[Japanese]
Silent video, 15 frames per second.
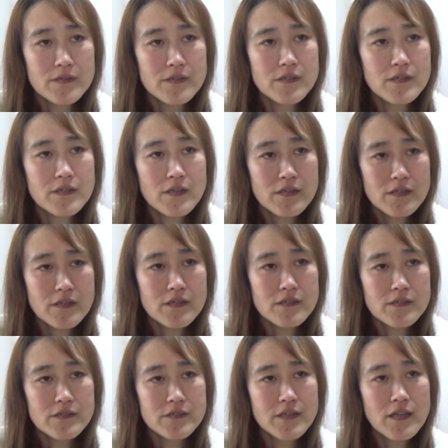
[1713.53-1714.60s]
人間
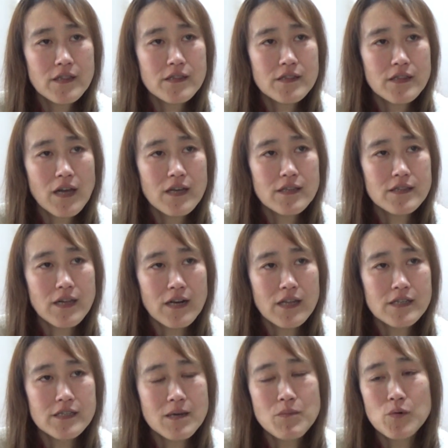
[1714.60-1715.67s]
に絶対
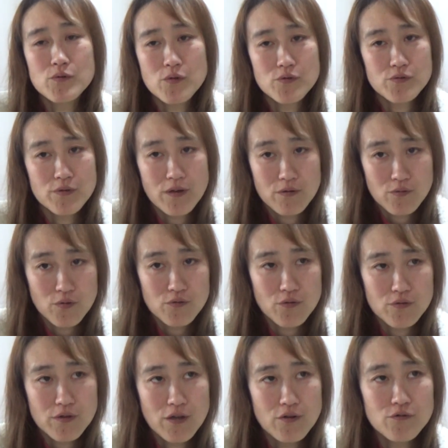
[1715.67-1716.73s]
誰にでも訪れるこ
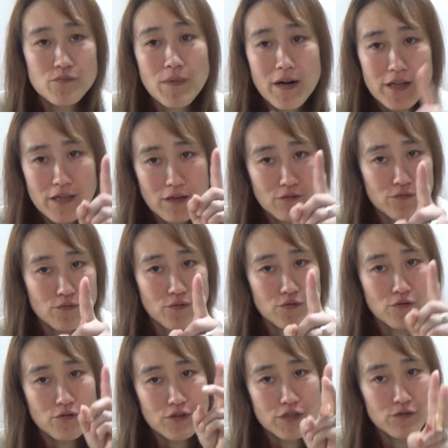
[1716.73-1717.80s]
とって生まれてくる
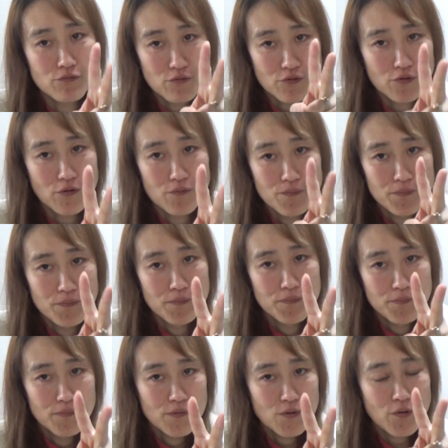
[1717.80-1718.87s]
ことと死ぬこと
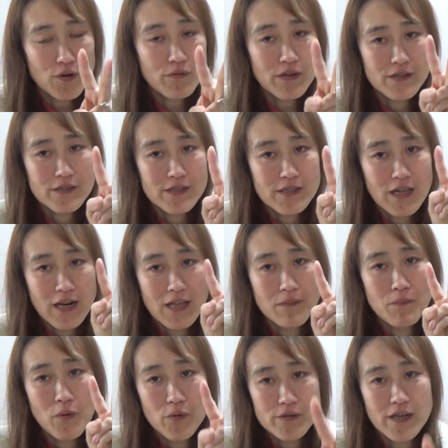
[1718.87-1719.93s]
これは
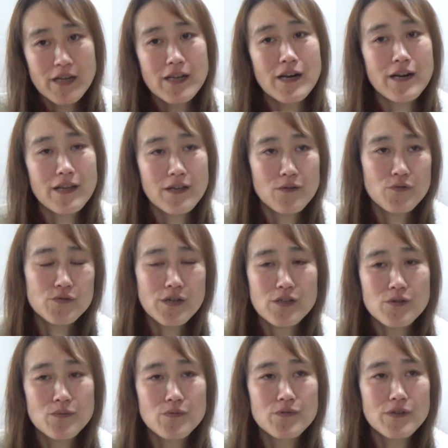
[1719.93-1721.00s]
誰も避けられへんこと
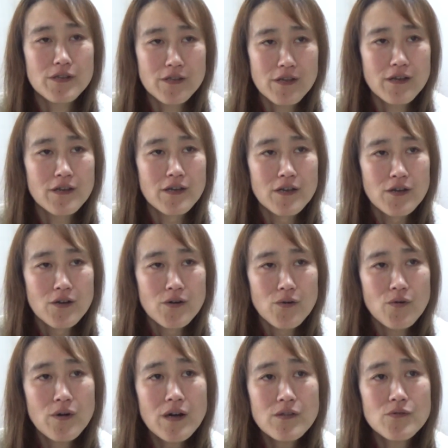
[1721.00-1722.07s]
やと思うねんね。
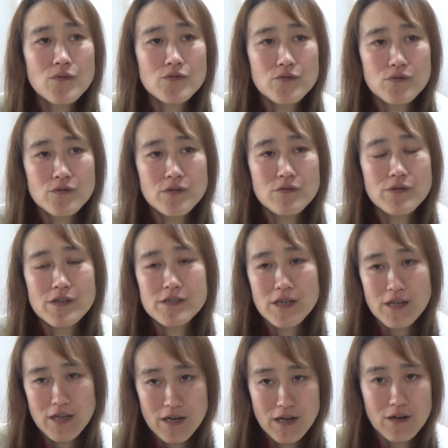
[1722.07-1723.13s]
他のことっていうのは
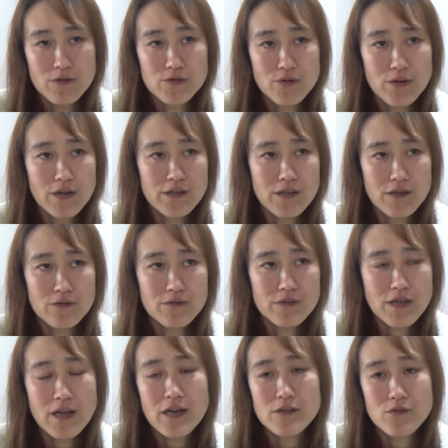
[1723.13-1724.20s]
避けられる人がいてる
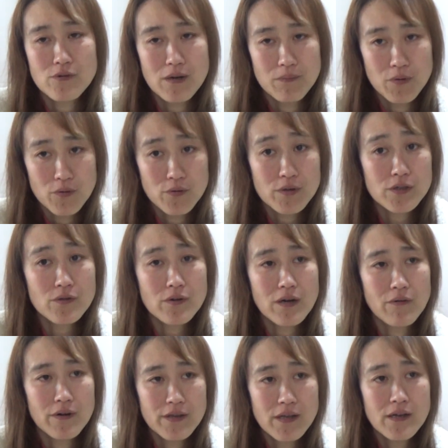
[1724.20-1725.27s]
怪我とか病気と
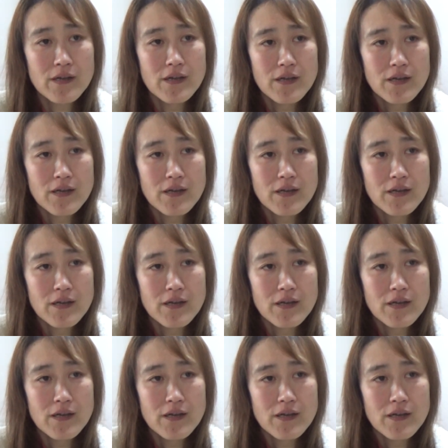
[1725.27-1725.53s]
かはね